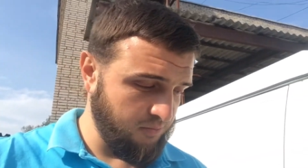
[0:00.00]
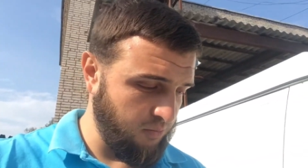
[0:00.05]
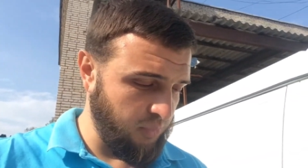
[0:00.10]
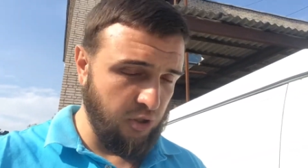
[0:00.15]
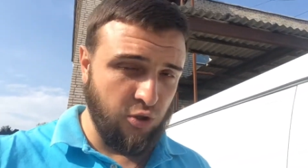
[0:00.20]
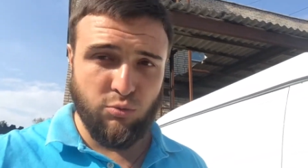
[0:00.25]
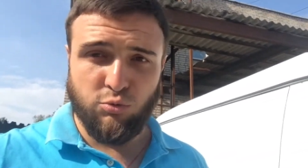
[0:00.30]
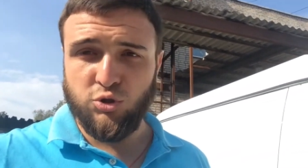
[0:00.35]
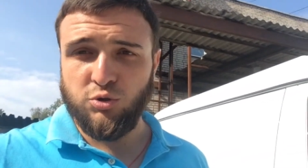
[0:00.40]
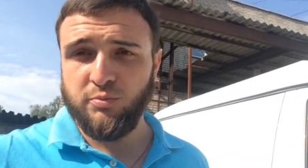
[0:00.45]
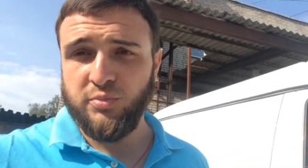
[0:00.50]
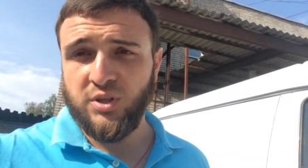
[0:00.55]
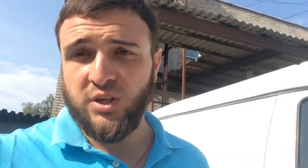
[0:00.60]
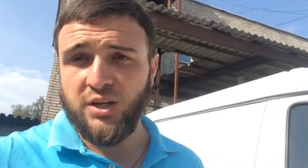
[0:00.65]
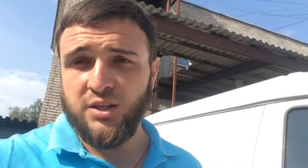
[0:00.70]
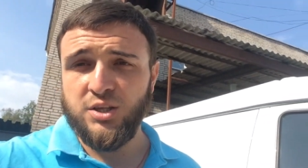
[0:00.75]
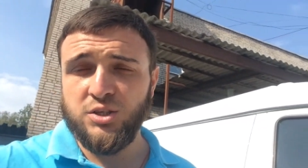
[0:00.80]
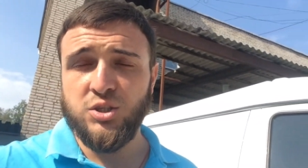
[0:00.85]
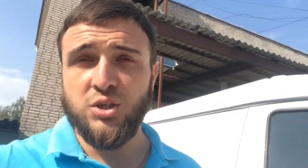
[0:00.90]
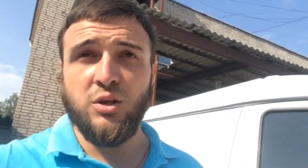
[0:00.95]
Потом уже под
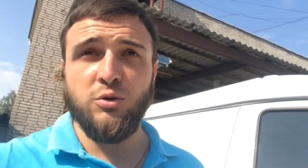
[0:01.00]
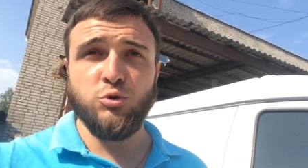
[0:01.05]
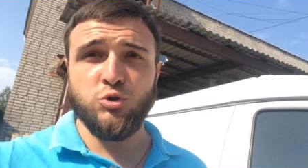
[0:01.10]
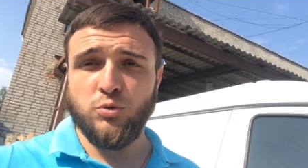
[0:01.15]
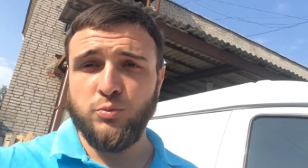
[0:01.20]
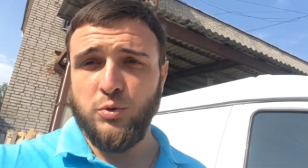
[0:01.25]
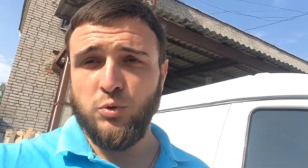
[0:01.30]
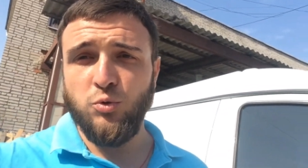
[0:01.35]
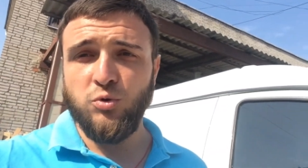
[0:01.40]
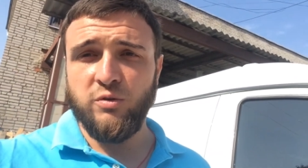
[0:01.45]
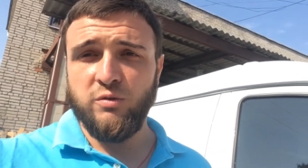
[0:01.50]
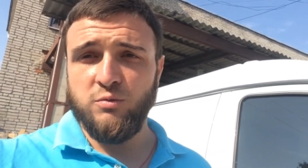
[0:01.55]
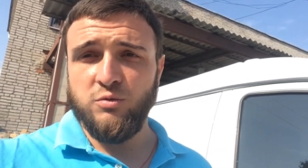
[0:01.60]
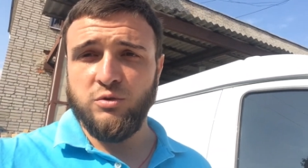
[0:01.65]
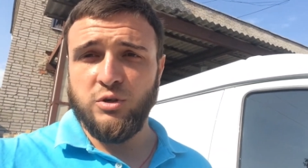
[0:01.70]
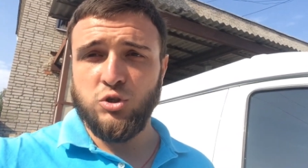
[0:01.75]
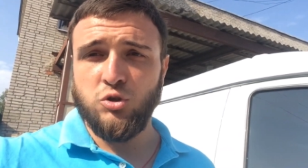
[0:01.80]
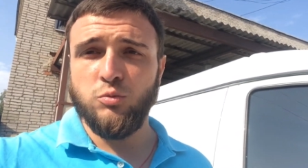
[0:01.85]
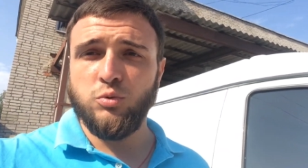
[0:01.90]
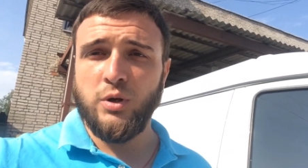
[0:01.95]
конец слил, чтобы не уровень
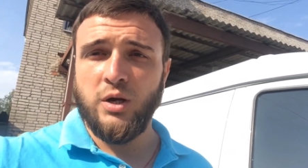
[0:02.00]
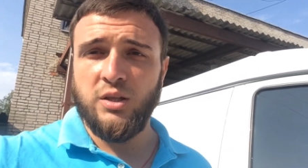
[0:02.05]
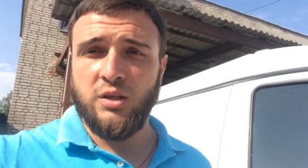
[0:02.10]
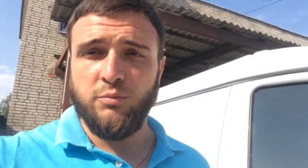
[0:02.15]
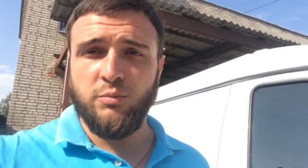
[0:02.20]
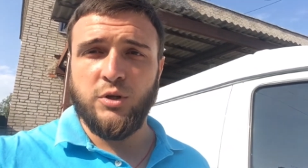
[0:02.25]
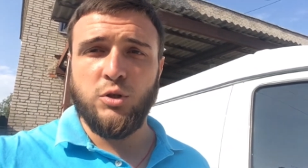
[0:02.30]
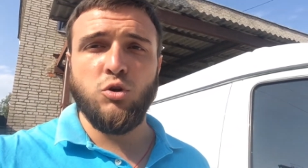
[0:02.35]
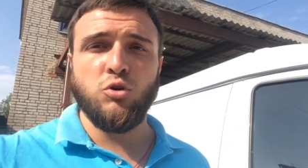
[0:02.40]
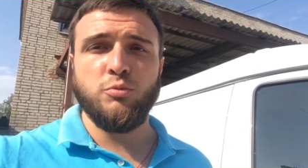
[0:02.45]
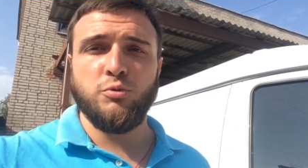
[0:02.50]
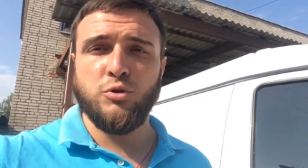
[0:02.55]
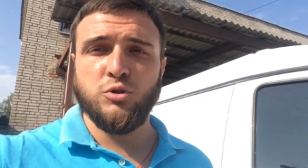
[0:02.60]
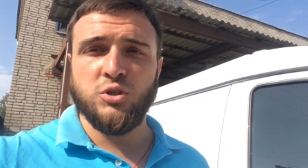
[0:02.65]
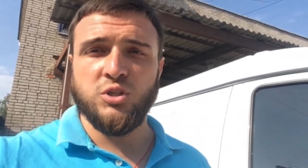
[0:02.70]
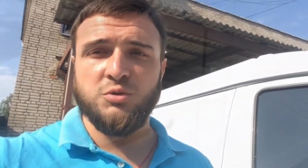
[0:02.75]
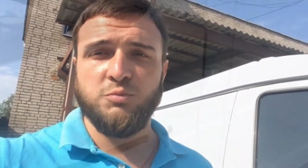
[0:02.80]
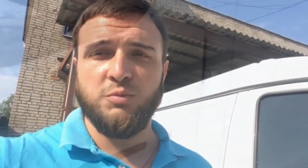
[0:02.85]
был, а чтобы хотя бы мотор просто